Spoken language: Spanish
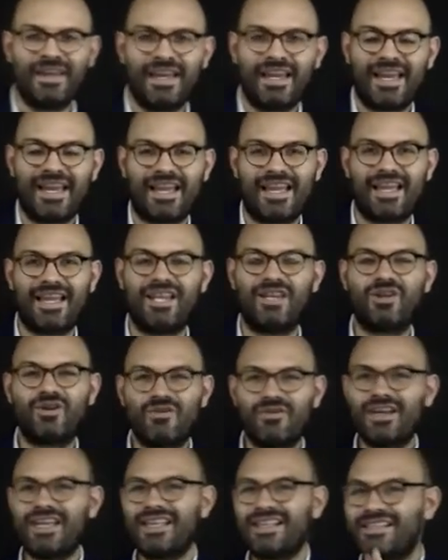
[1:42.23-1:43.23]
Eh, no
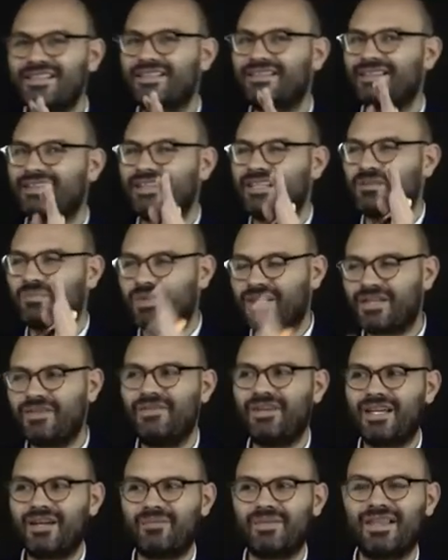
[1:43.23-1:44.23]
es
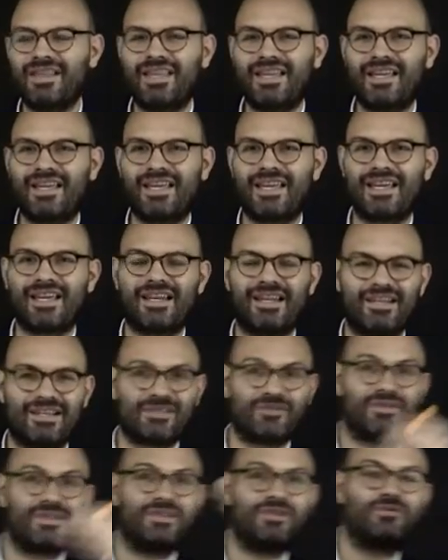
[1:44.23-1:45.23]
específicamente que las
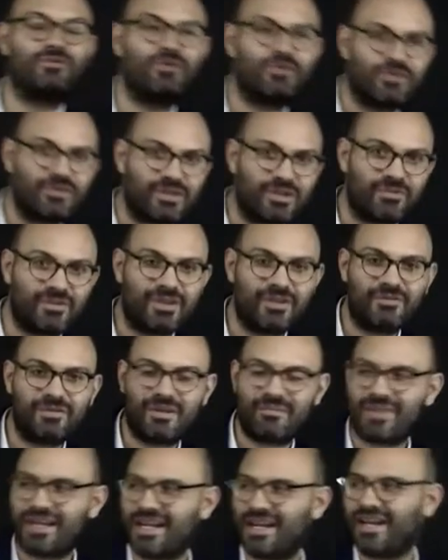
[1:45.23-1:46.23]
horas de estudio contribuyen de una
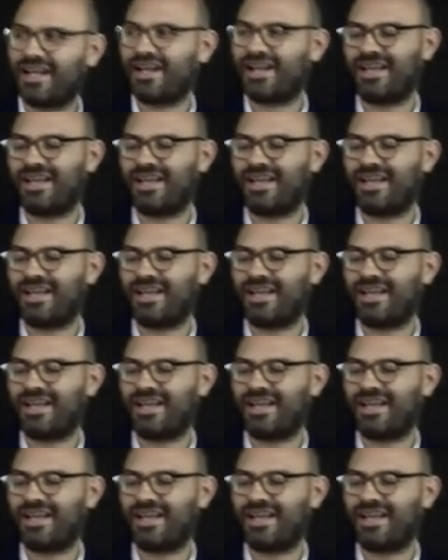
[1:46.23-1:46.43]
manera